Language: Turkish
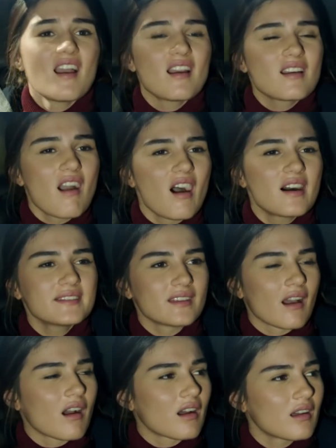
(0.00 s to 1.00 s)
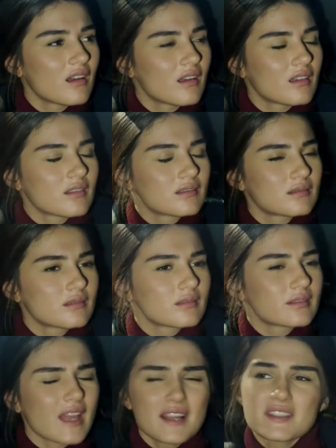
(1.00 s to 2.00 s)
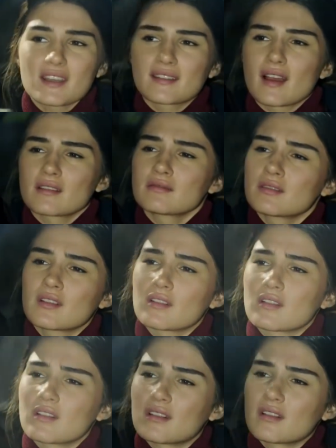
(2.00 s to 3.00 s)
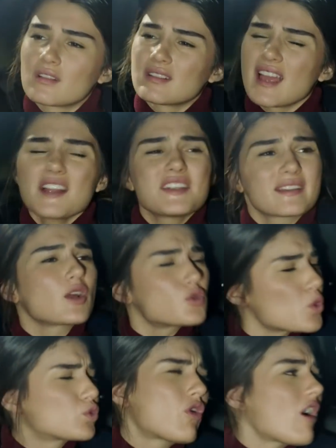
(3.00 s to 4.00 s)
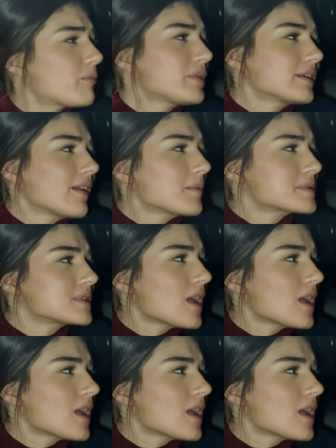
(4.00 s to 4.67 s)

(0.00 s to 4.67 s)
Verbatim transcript: Kaan ya. Gerçekten gerçekten çok tuhaf bir adamsın